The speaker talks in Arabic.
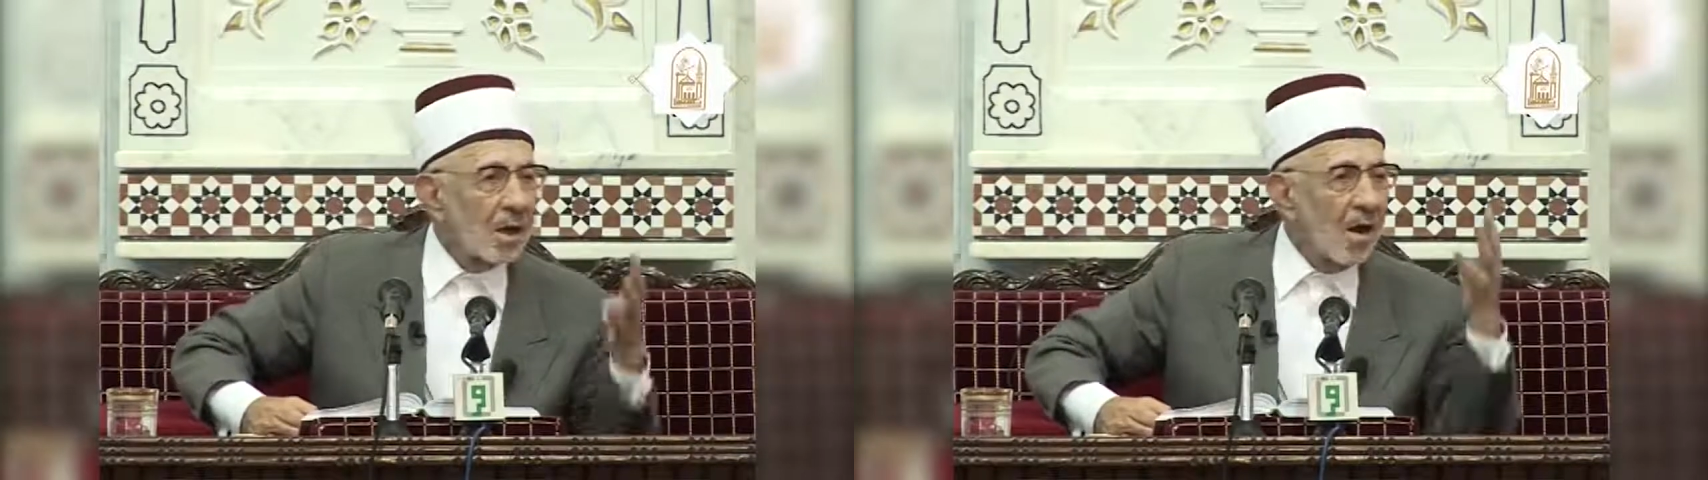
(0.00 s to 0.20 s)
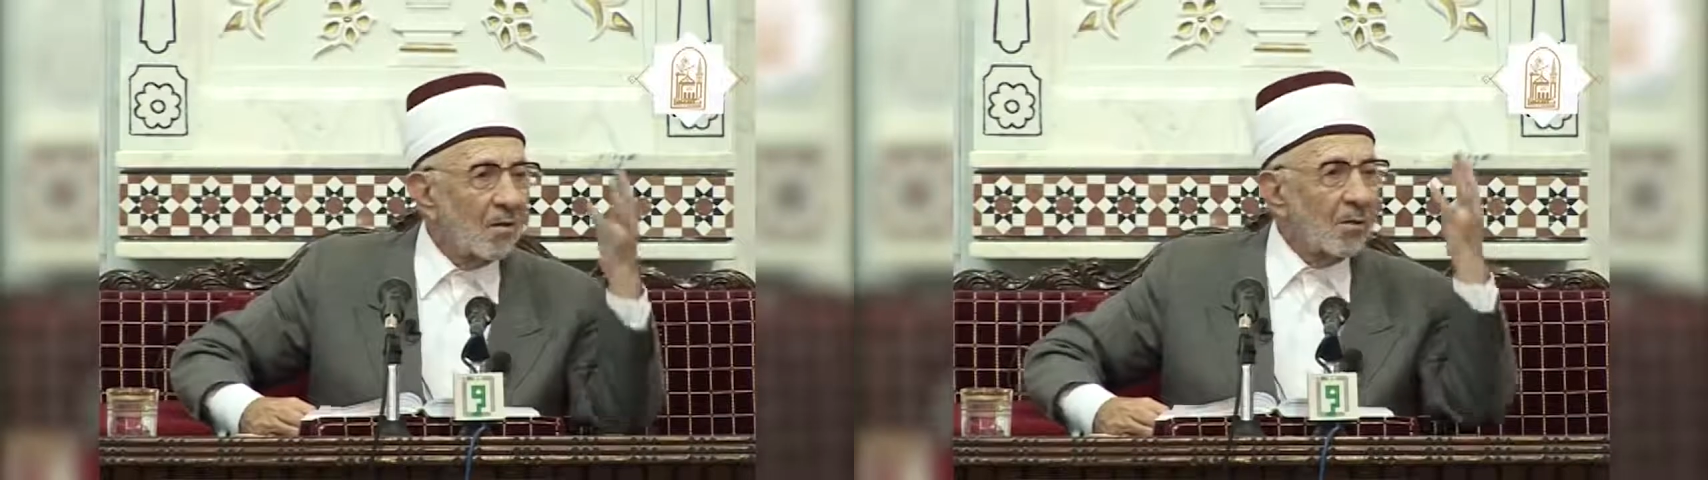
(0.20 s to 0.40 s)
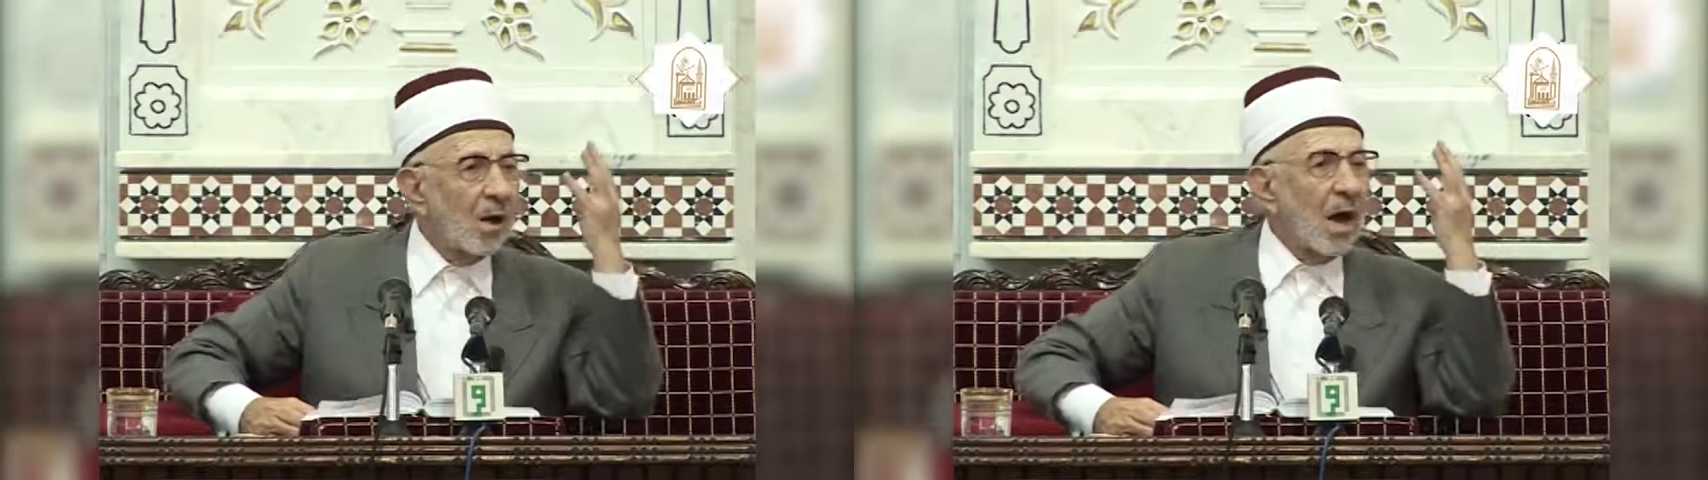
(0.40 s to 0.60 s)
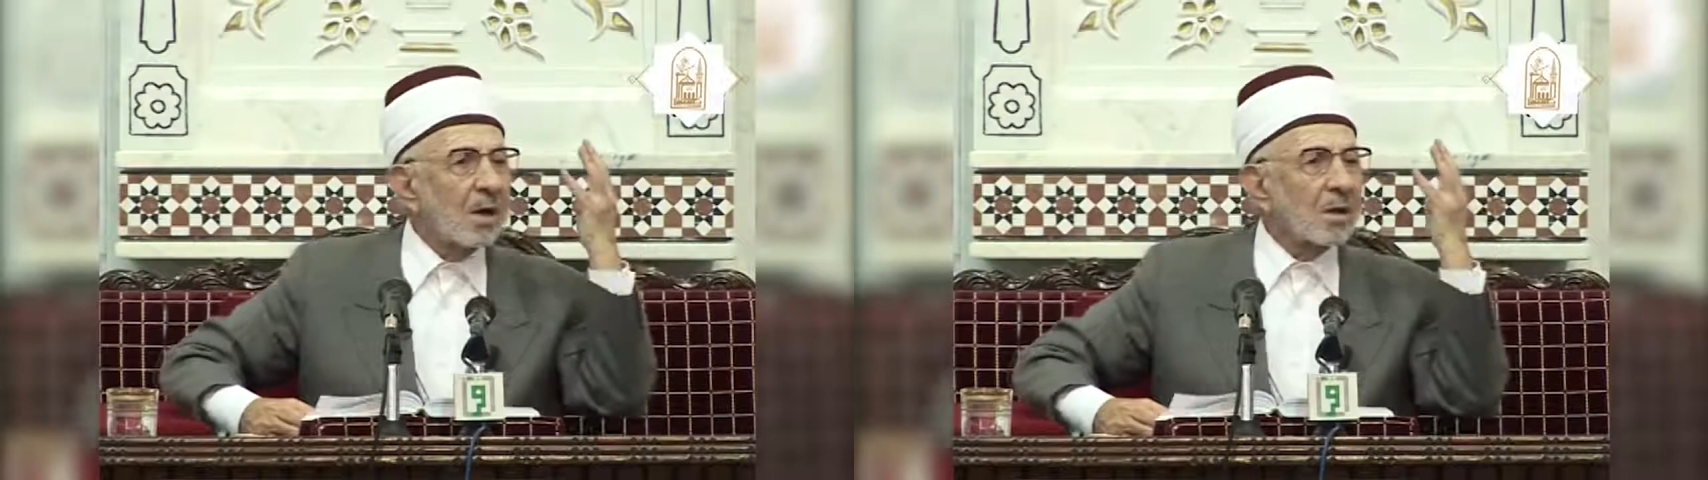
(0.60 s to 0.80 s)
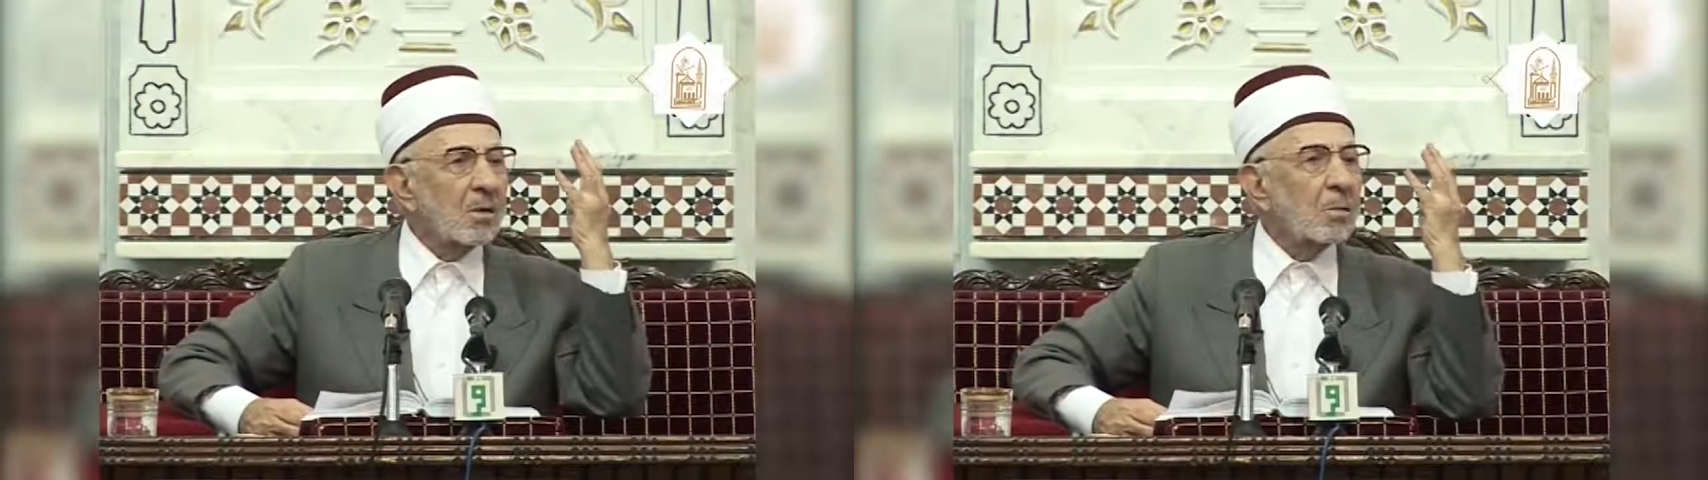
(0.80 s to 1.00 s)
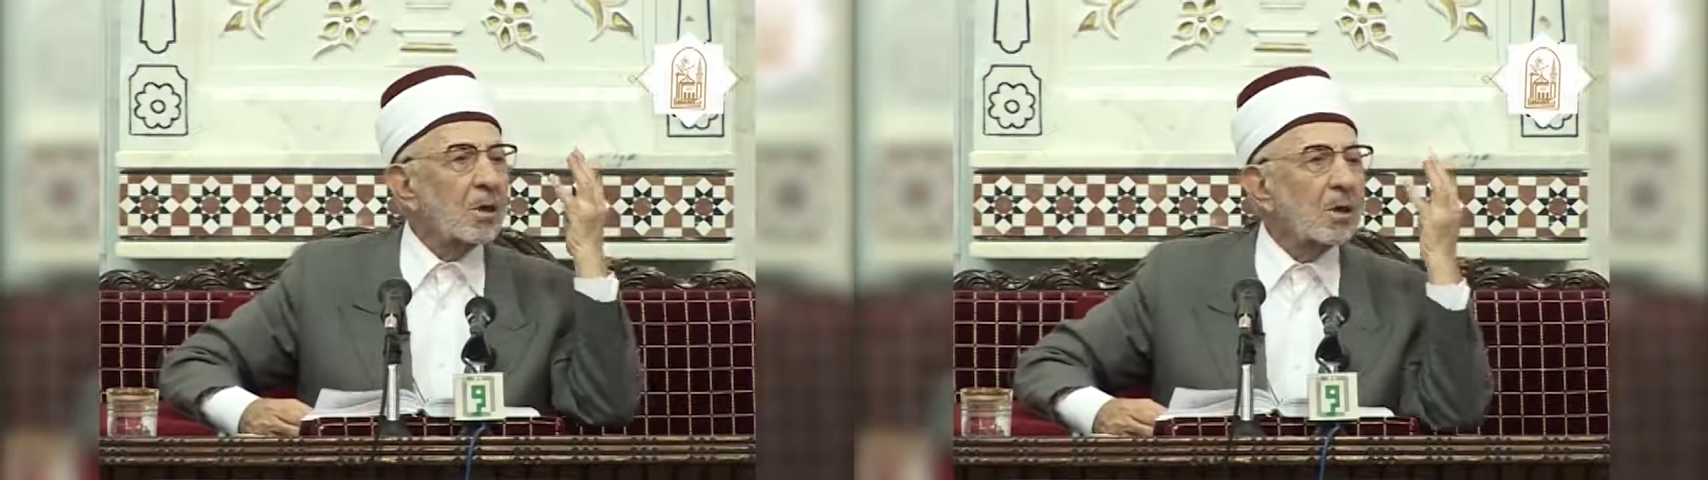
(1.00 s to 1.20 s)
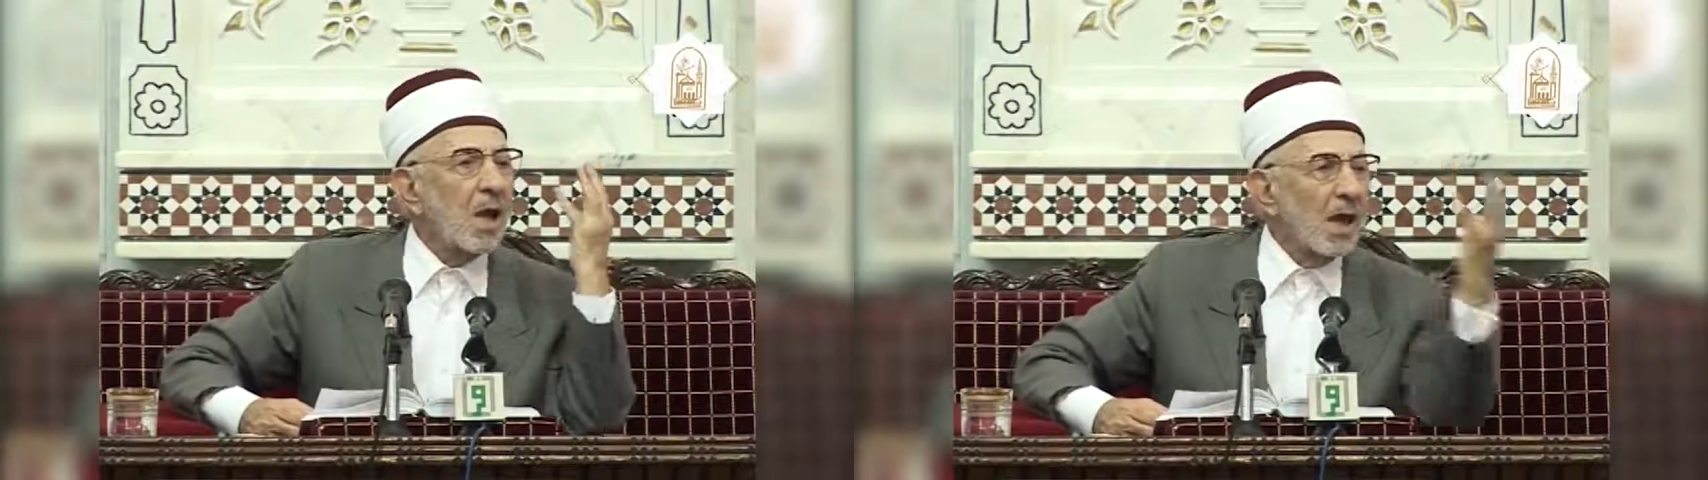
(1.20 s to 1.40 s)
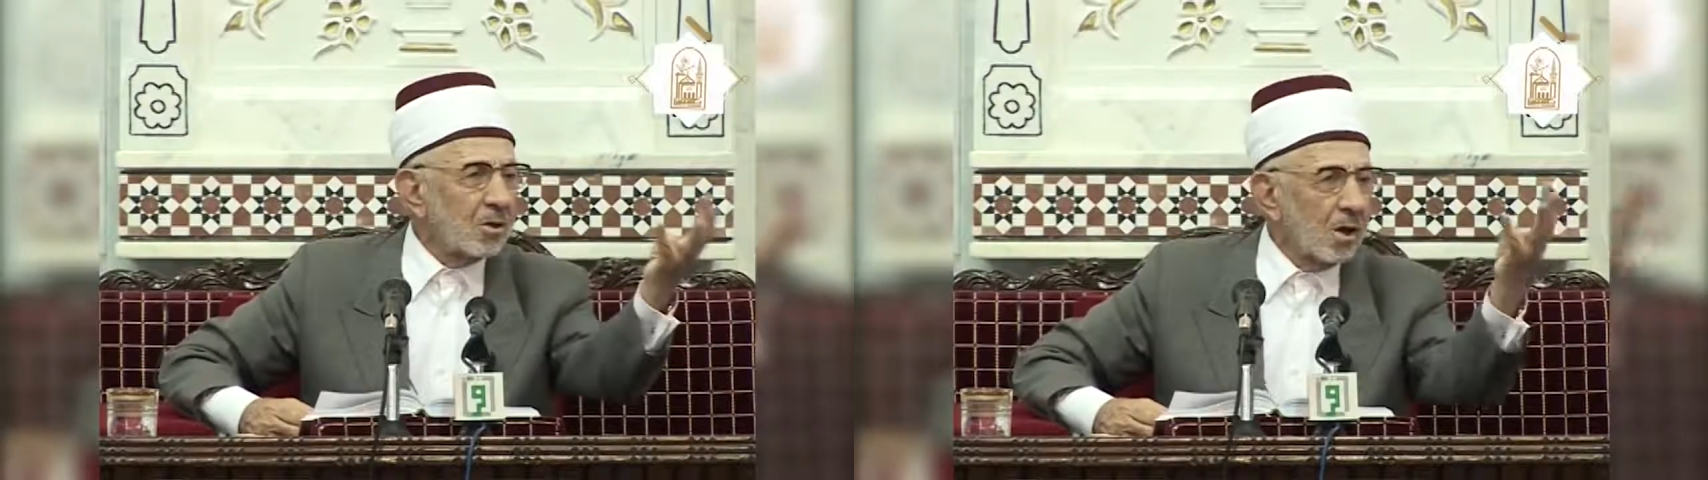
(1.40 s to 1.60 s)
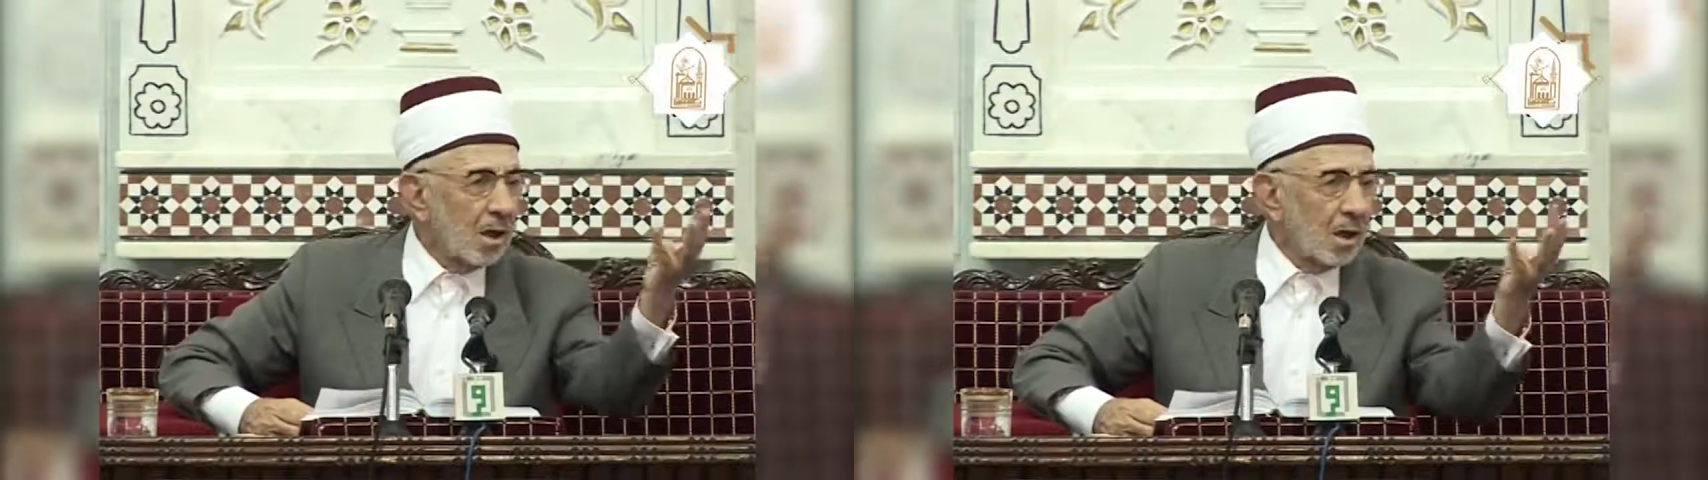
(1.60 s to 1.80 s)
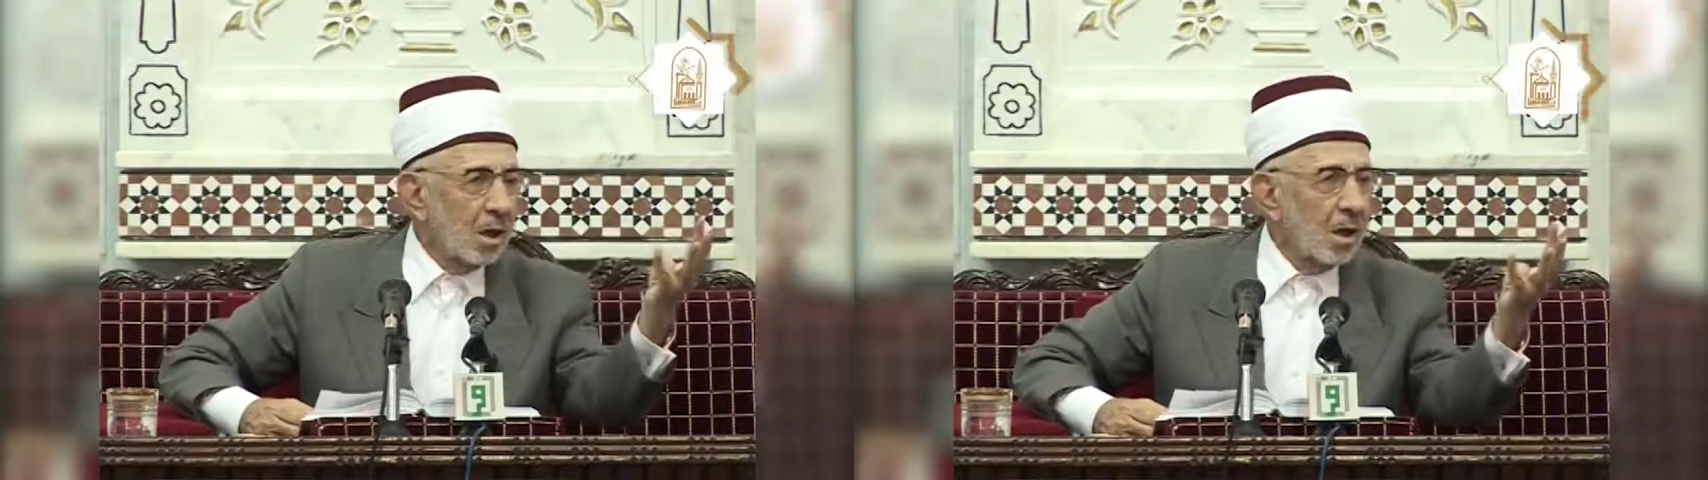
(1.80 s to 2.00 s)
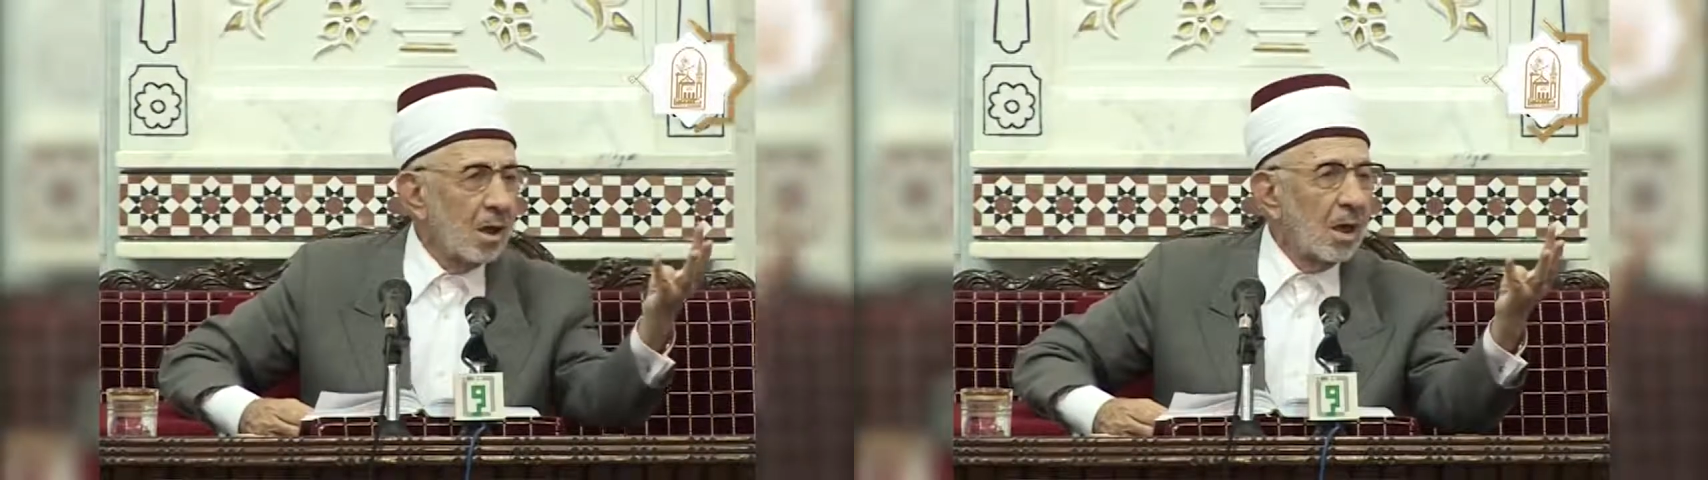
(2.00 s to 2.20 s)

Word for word: كان في أكثر من 12